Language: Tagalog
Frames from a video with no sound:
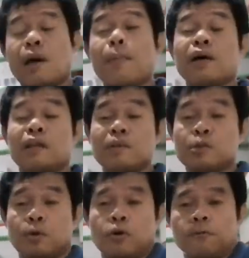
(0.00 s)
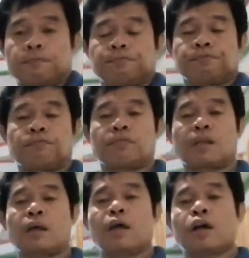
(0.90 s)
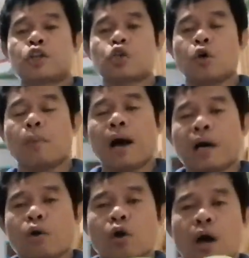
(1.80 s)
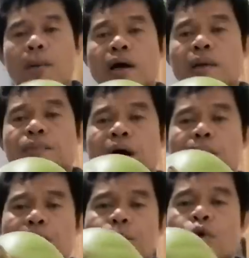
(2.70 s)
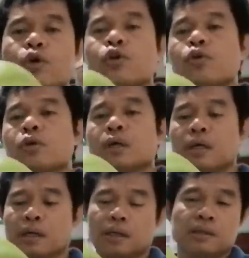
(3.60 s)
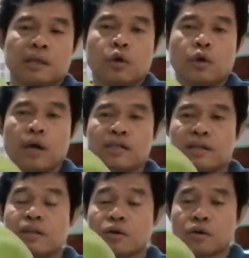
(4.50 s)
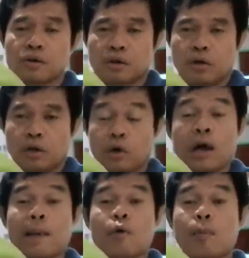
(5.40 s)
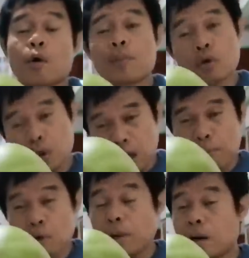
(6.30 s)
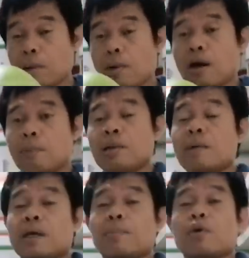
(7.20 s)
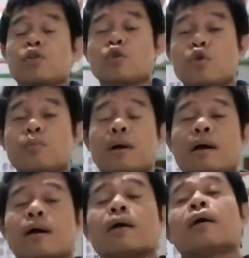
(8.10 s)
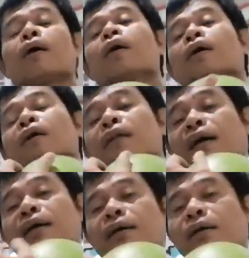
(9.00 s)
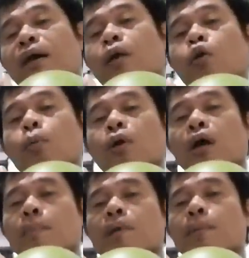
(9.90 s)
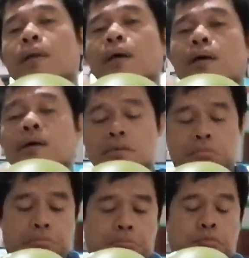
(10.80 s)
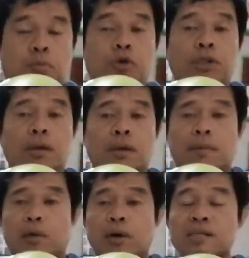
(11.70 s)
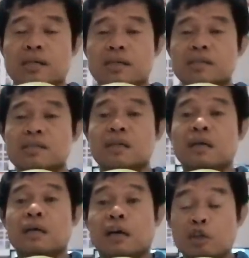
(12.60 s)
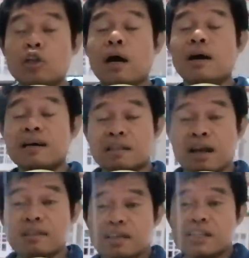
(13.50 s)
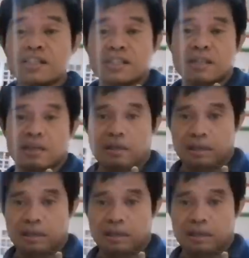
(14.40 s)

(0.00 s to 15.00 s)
ay napakatamis ko. So mga ano-ano nga bang karamdaman po yung uh, nalulunasan nito? Yung alam ko po pero alam ko marami pang karamdaman pero ito yung mga na, na ano ko po ng karamdaman na po pwedeng malunasan is yun nga, ang arthritis,